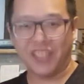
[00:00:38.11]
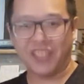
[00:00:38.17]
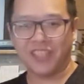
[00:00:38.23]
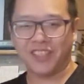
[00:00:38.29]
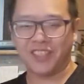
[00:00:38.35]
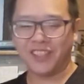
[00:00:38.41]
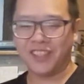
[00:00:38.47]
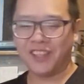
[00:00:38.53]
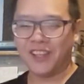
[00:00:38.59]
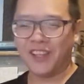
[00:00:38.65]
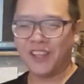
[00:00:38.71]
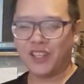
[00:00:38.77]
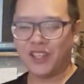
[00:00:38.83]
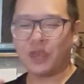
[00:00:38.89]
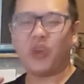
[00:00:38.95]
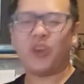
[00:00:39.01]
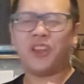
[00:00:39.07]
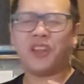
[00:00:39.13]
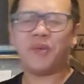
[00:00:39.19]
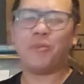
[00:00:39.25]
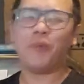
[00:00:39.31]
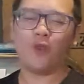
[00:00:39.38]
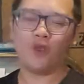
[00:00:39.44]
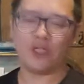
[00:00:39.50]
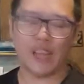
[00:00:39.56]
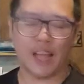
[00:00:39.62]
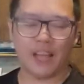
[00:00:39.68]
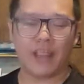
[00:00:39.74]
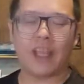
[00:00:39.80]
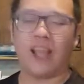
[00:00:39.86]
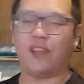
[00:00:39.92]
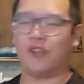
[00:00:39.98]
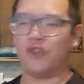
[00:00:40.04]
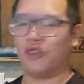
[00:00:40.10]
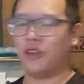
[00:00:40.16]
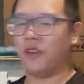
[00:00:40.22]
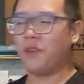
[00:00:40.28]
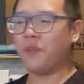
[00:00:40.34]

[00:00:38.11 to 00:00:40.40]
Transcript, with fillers: 合，就会有一点抹茶的感觉。